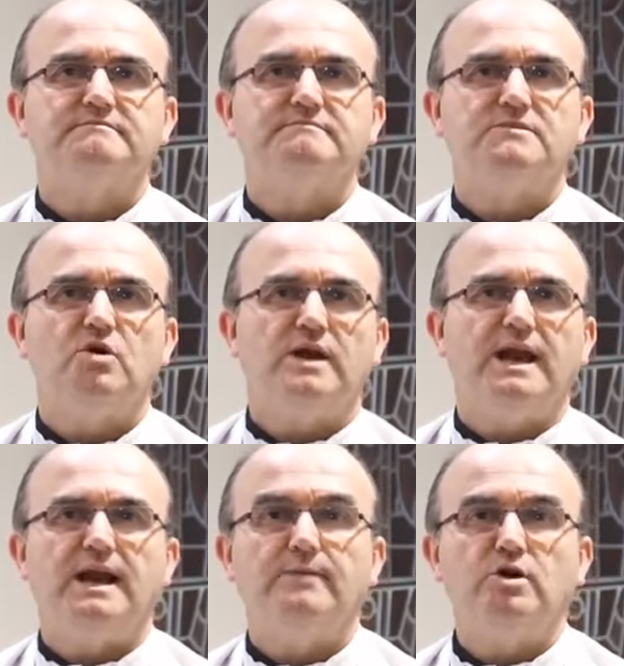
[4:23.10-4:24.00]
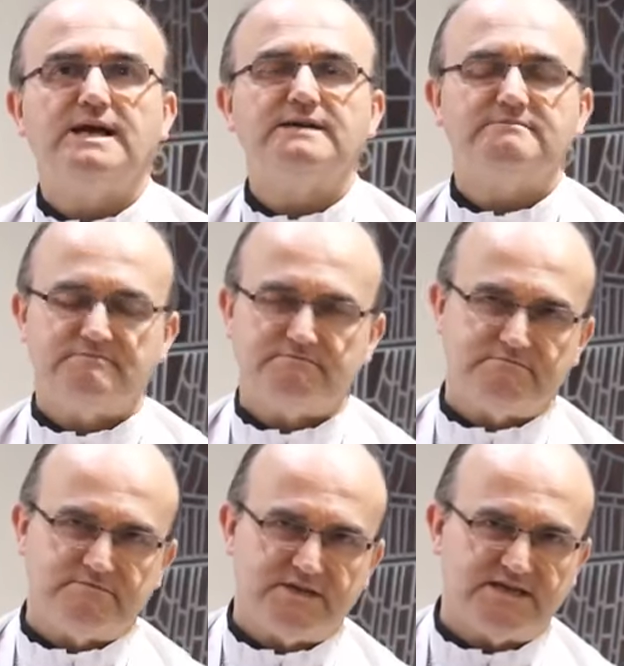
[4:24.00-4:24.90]
Ora et
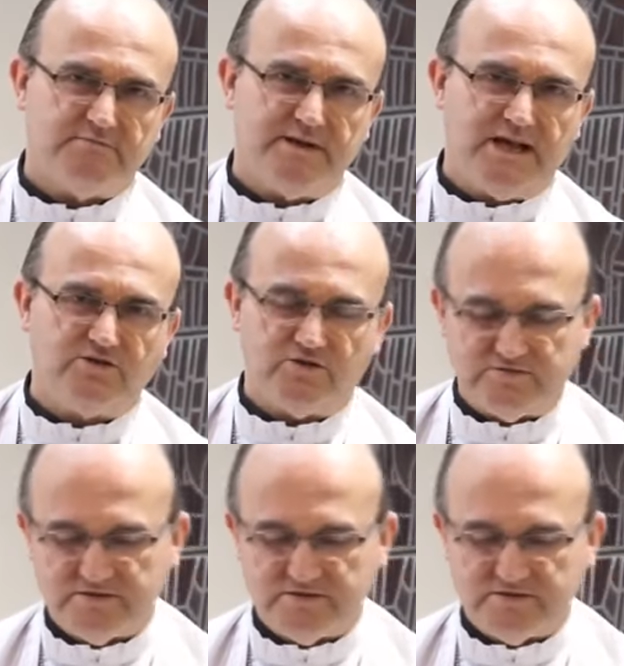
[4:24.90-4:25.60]
labora de San Benito,